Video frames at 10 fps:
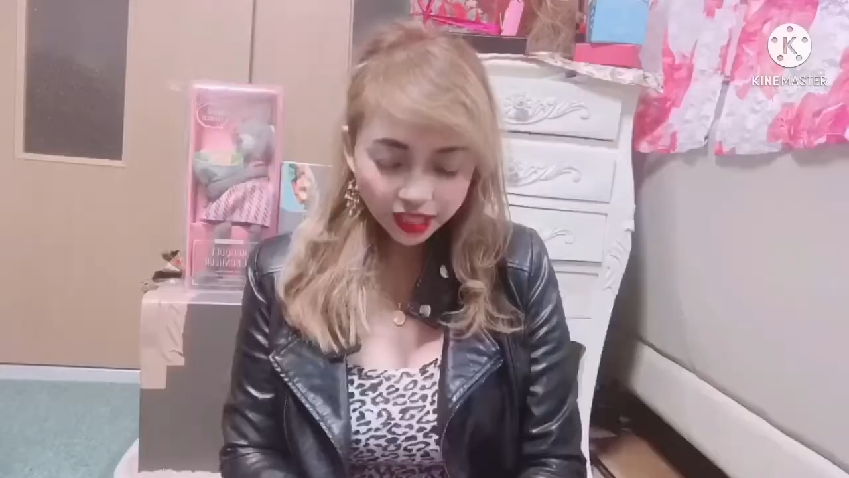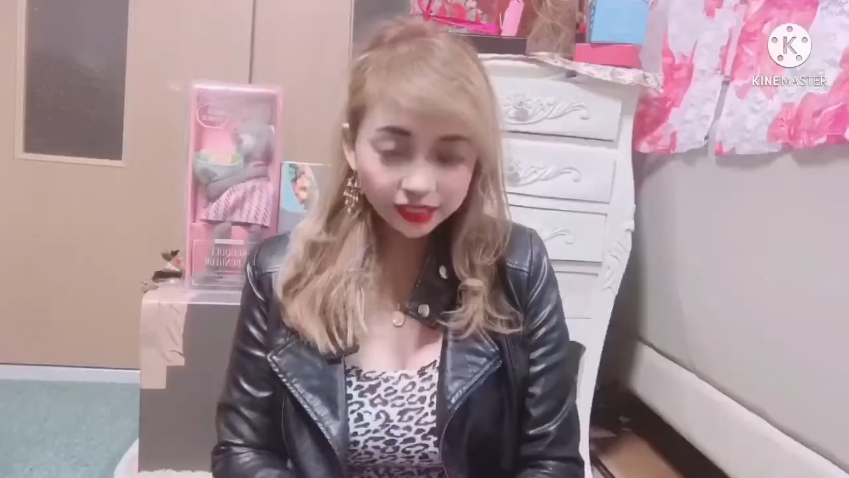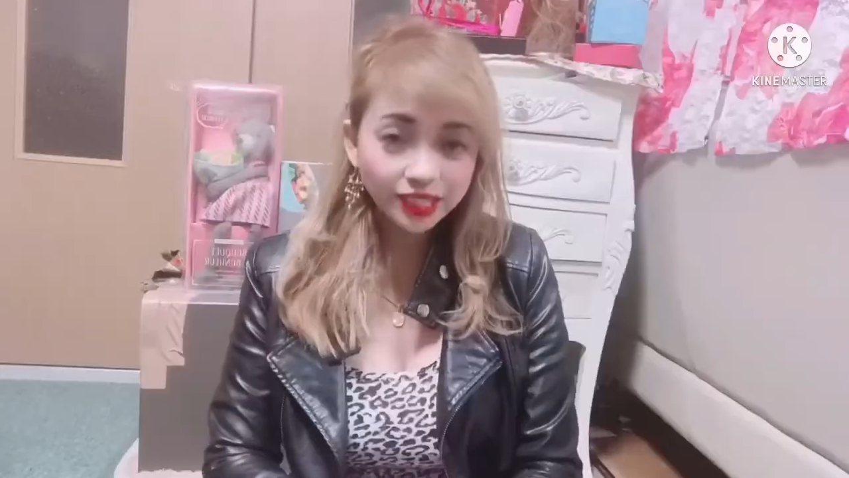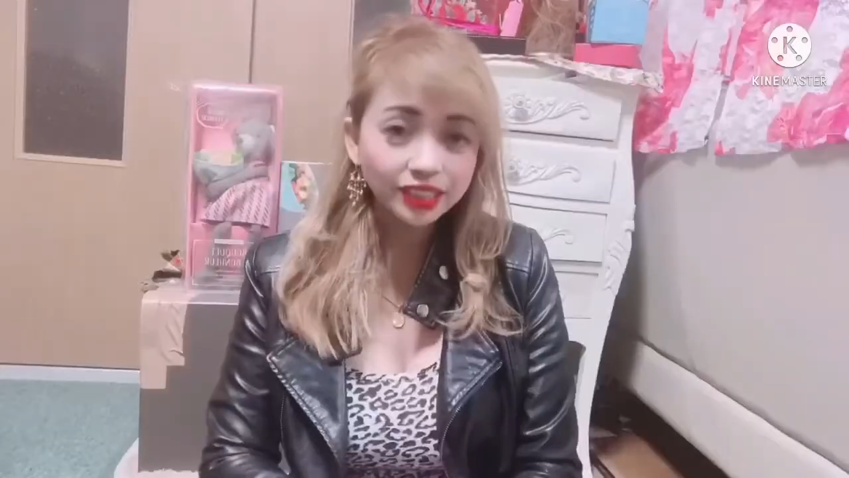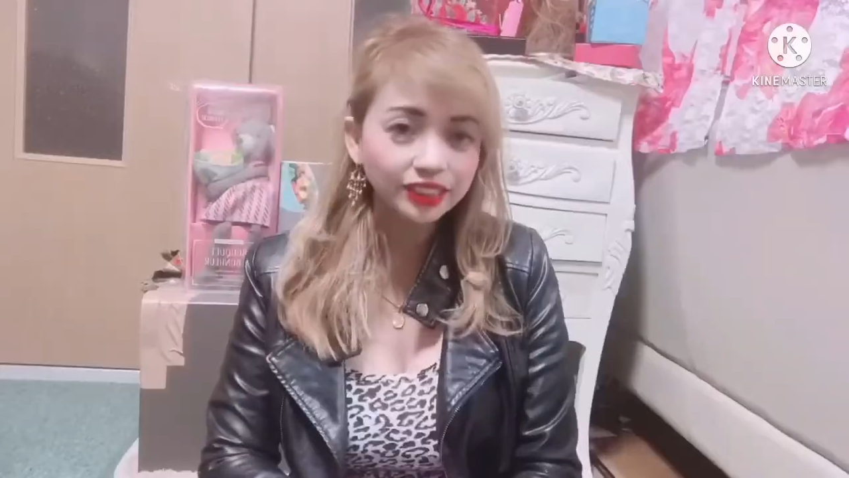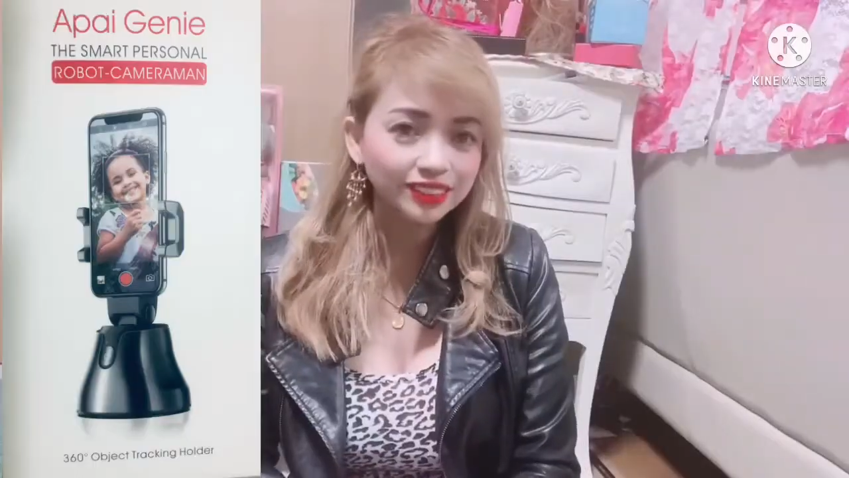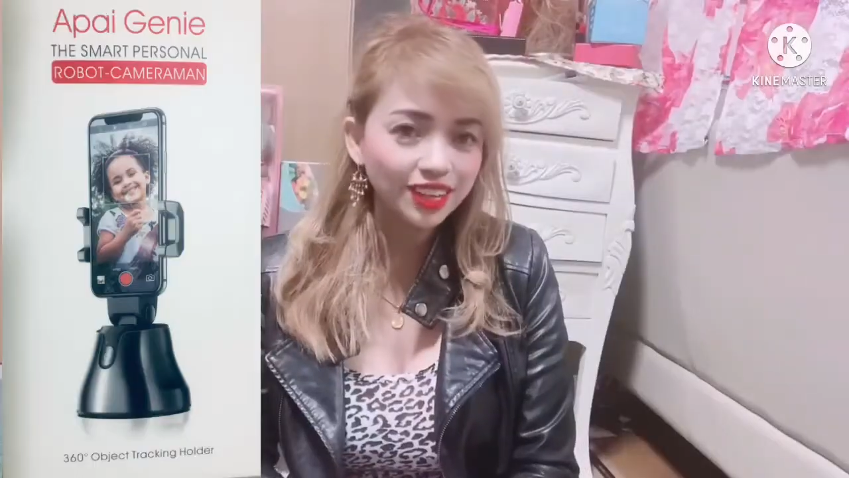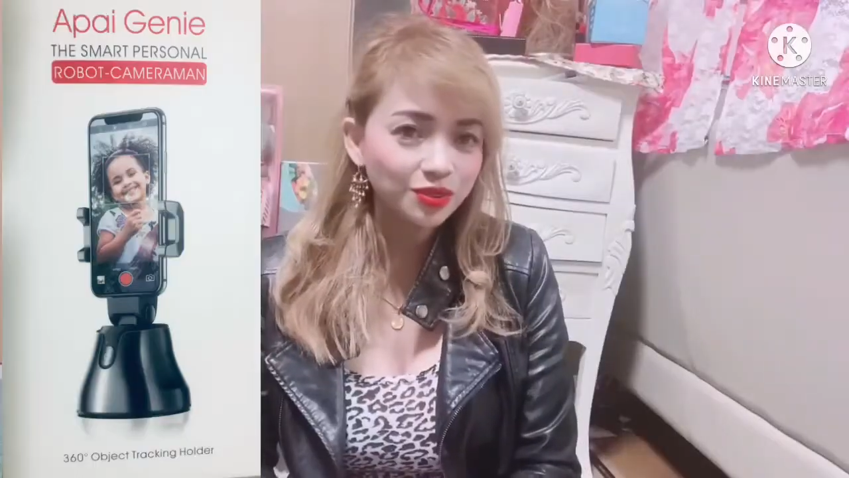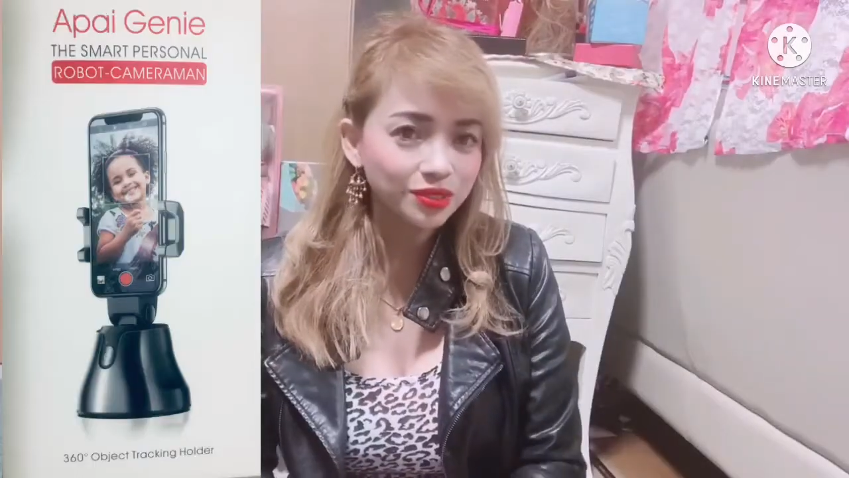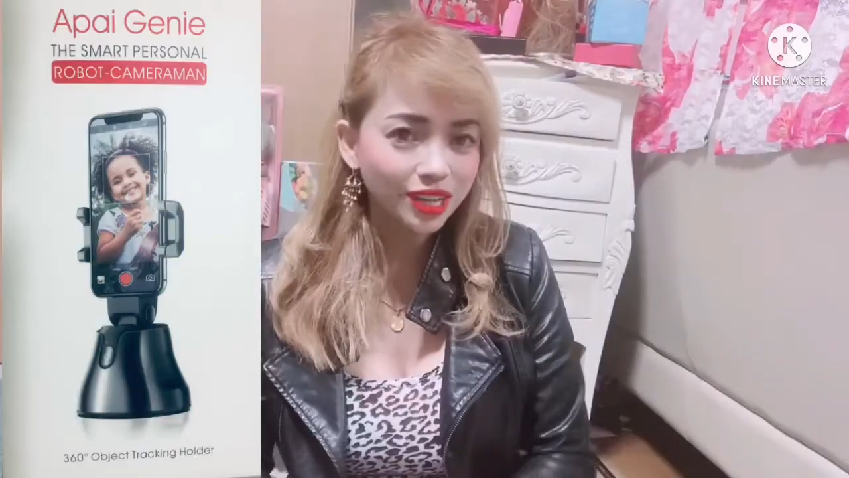Excited
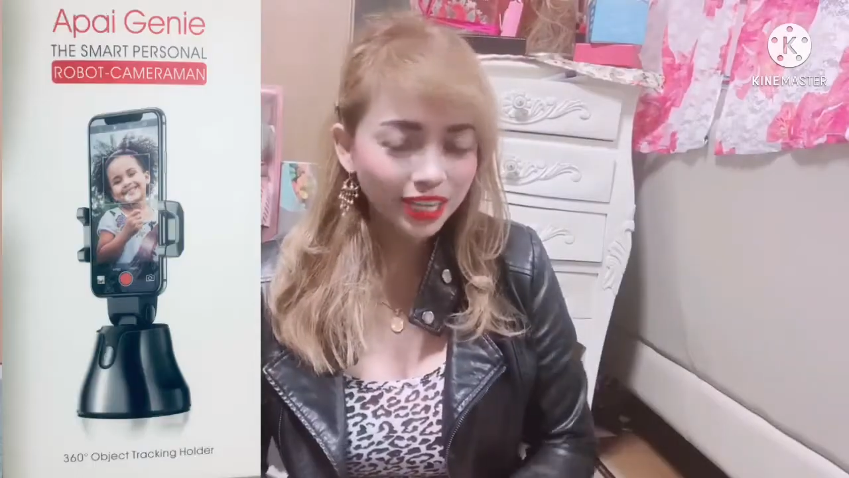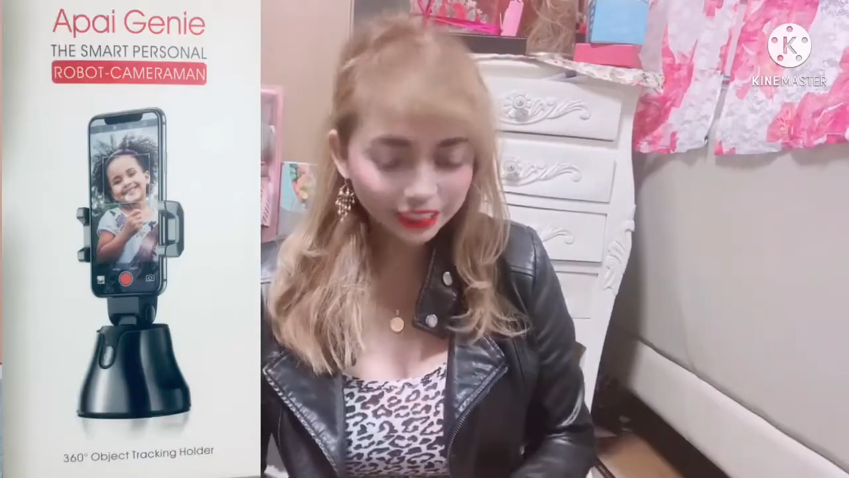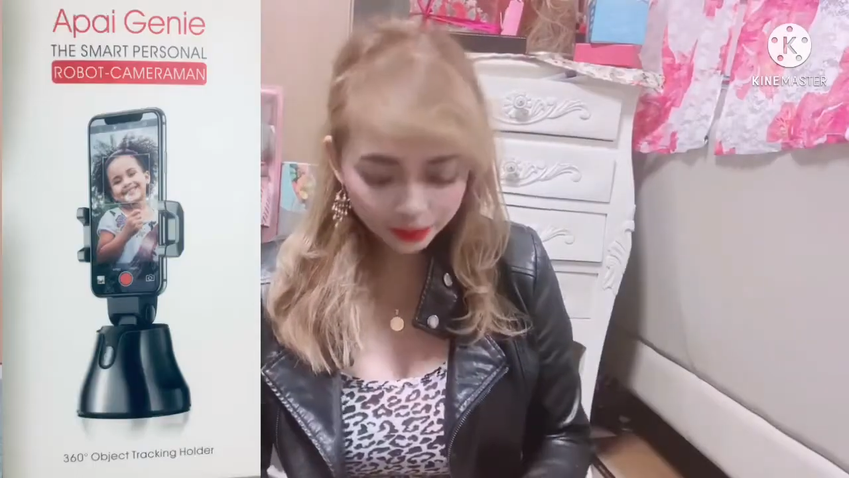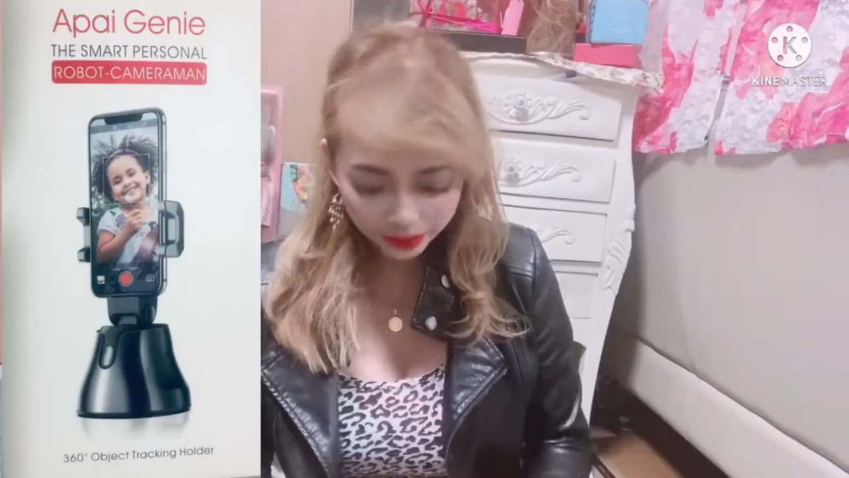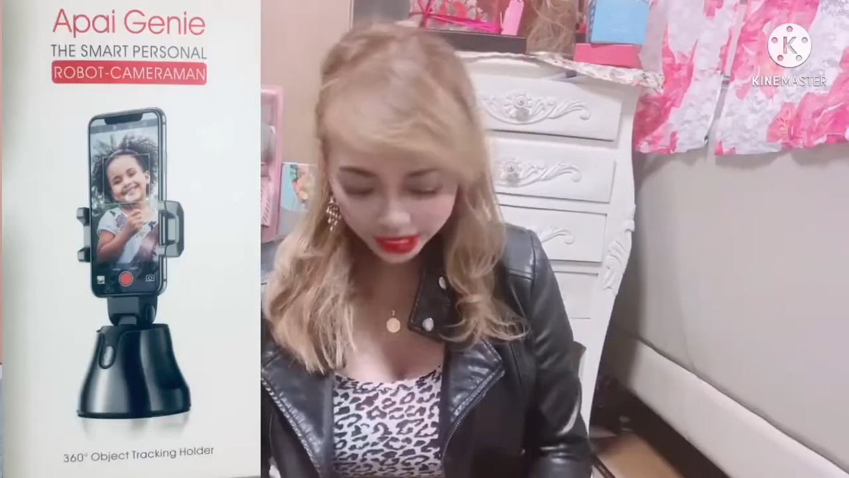ako guys na